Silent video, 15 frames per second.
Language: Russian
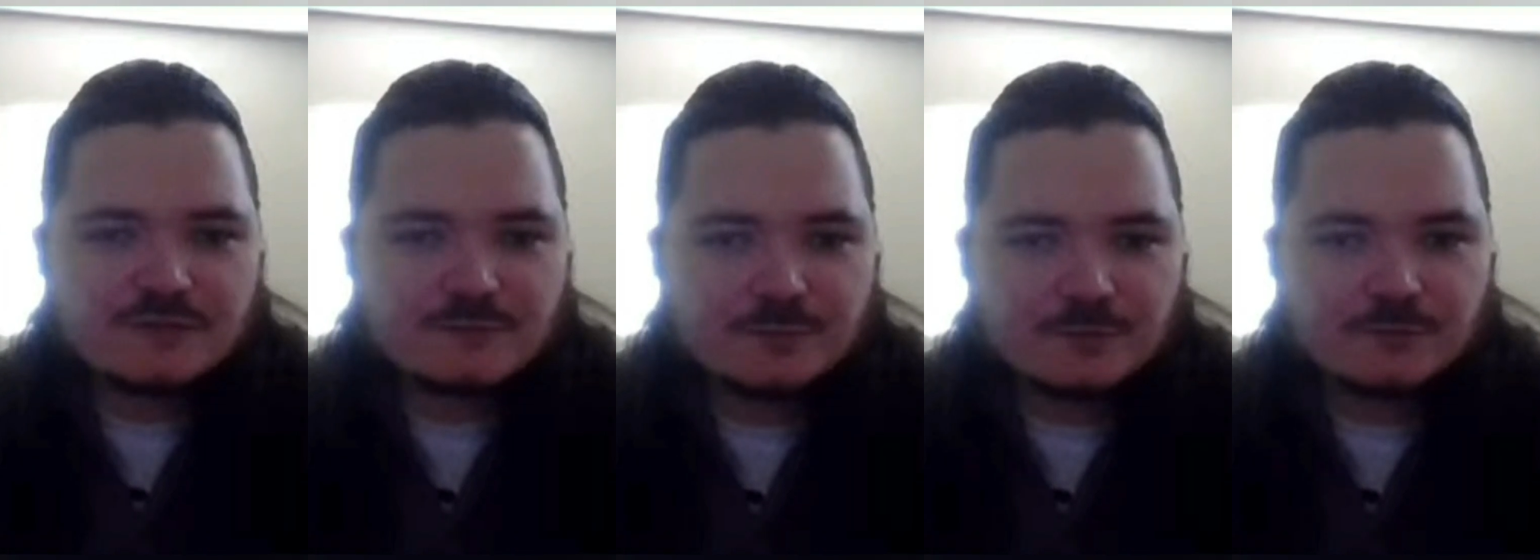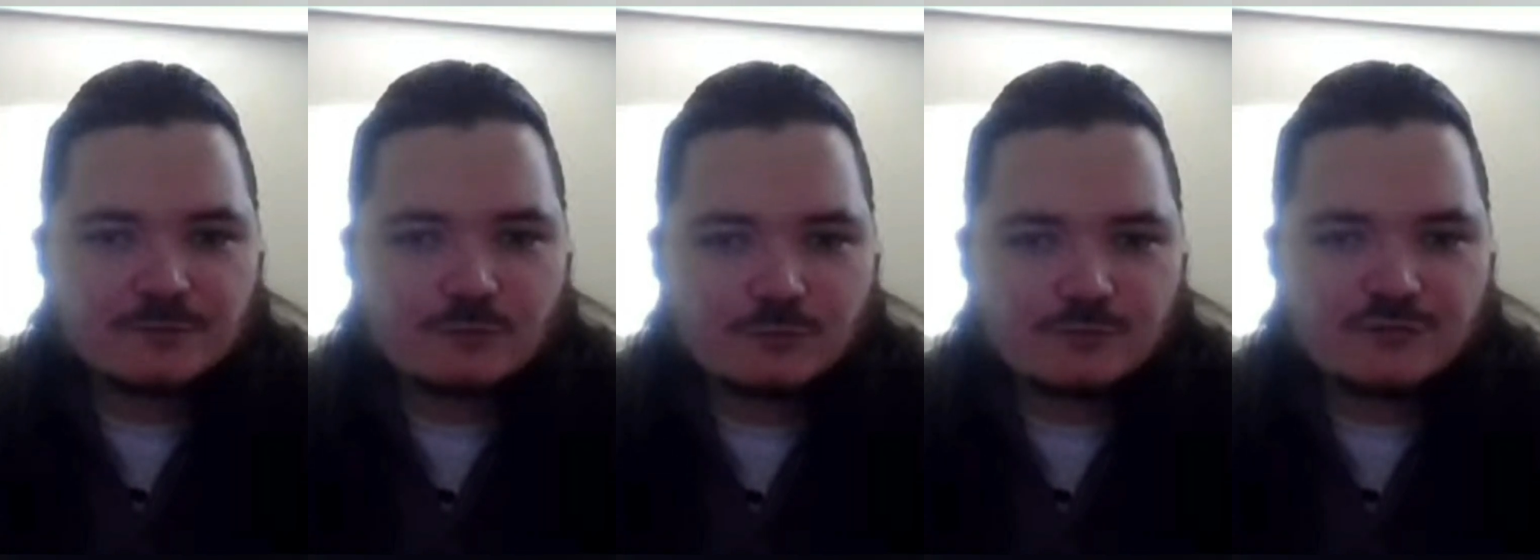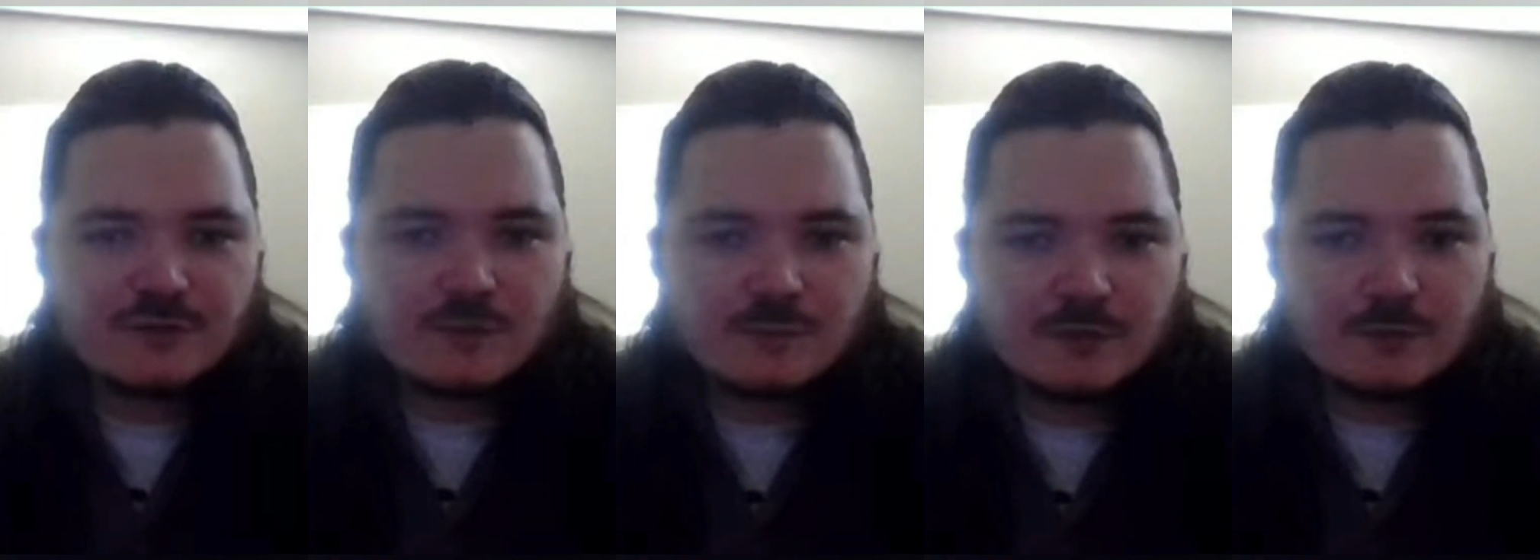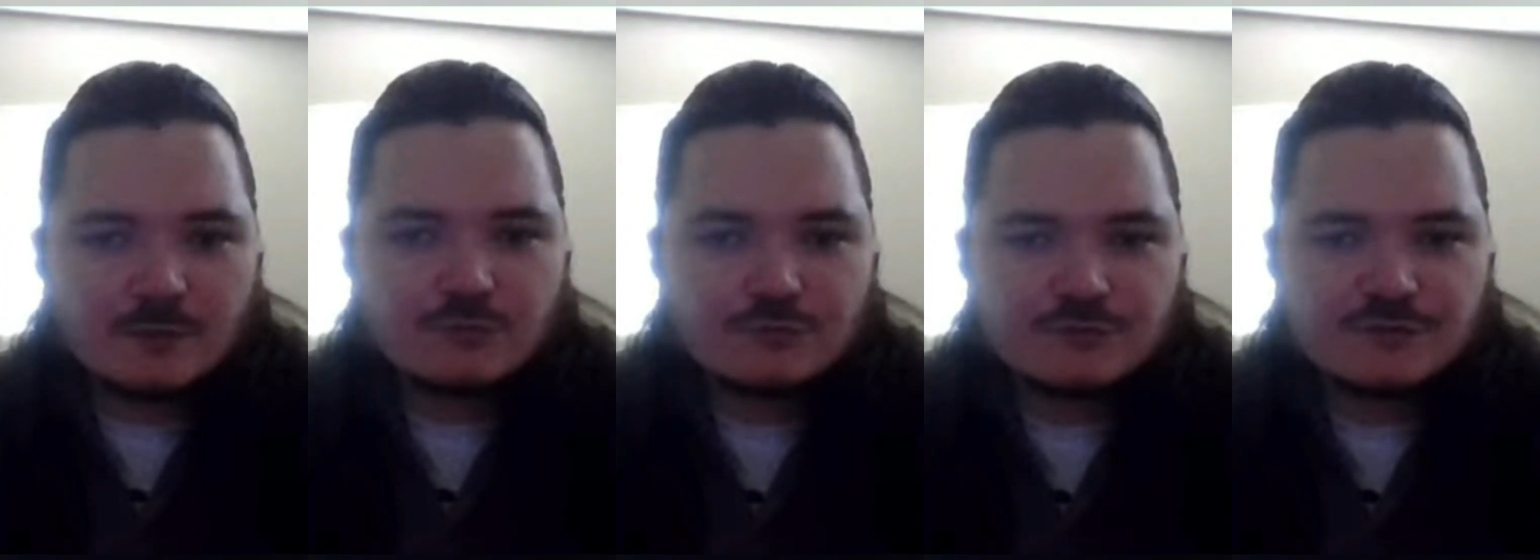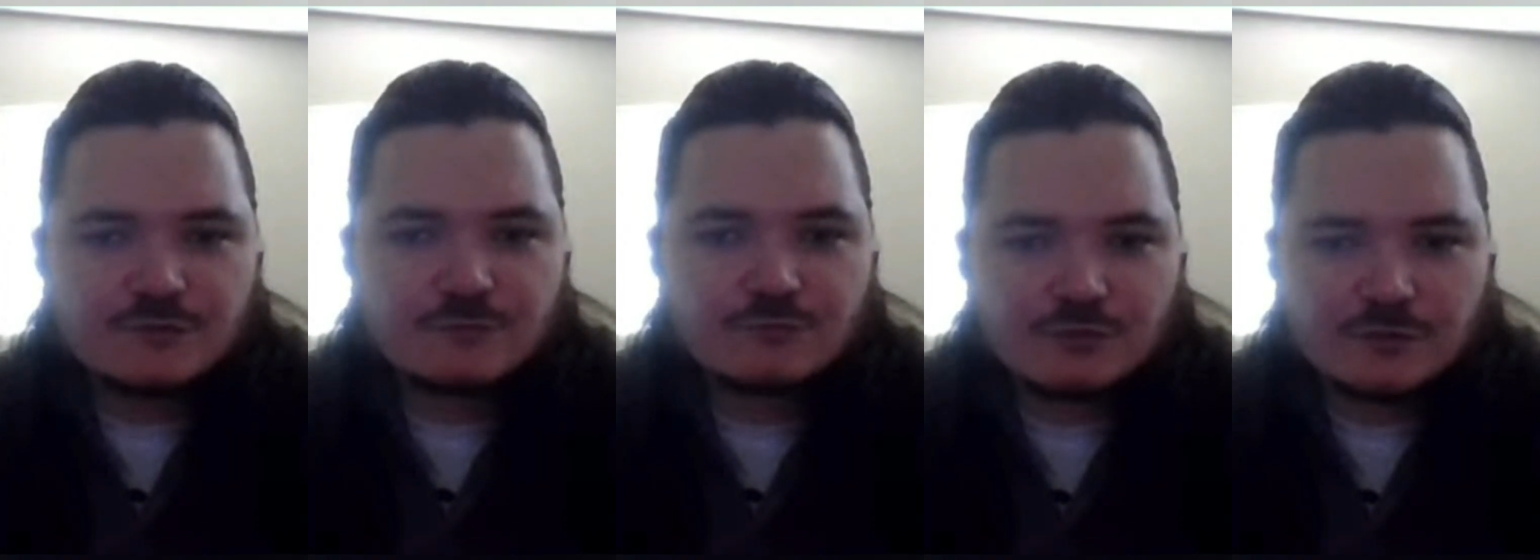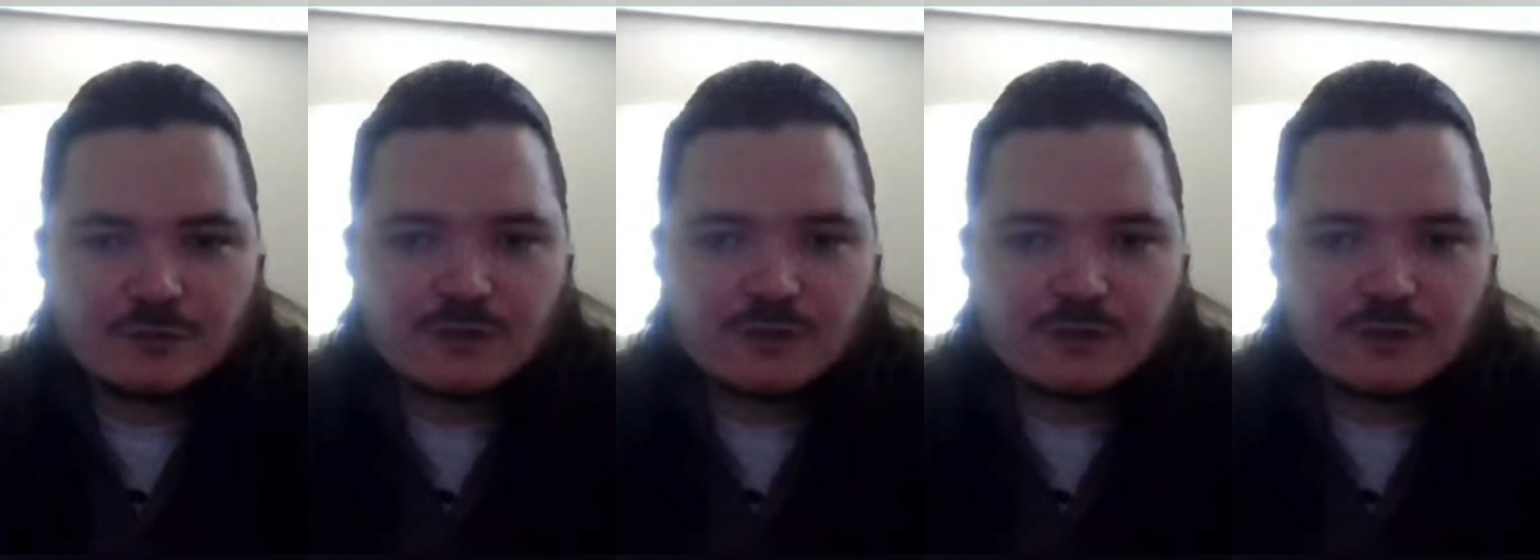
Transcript: по итогу самые обрусевшие?